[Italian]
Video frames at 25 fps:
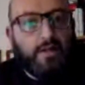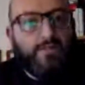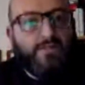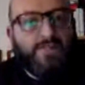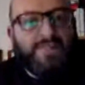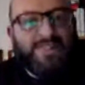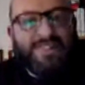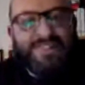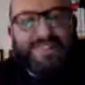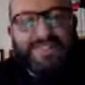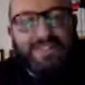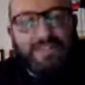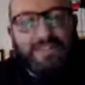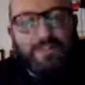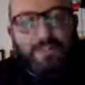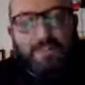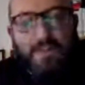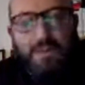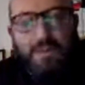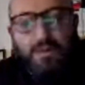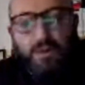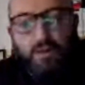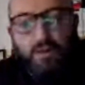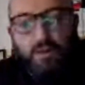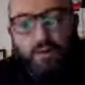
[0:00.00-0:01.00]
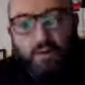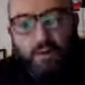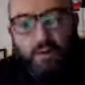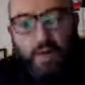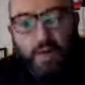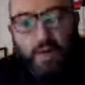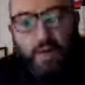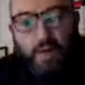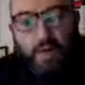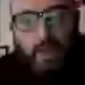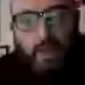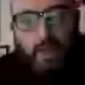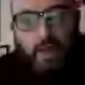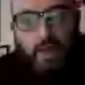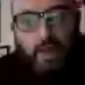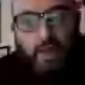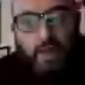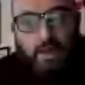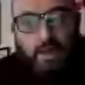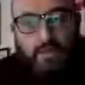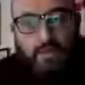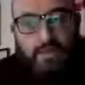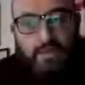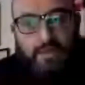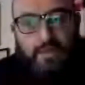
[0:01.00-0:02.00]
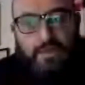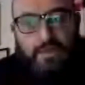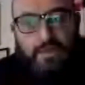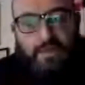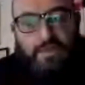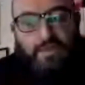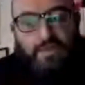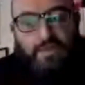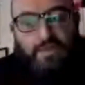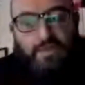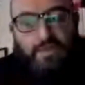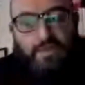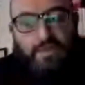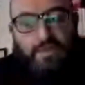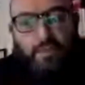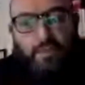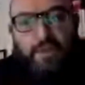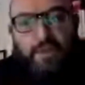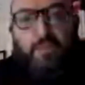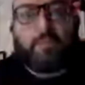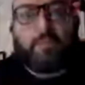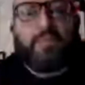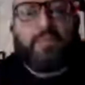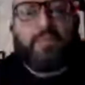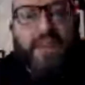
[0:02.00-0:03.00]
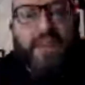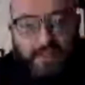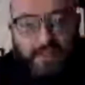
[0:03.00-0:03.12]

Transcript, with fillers: fantasmagorica, cioè nel senso perpetuo.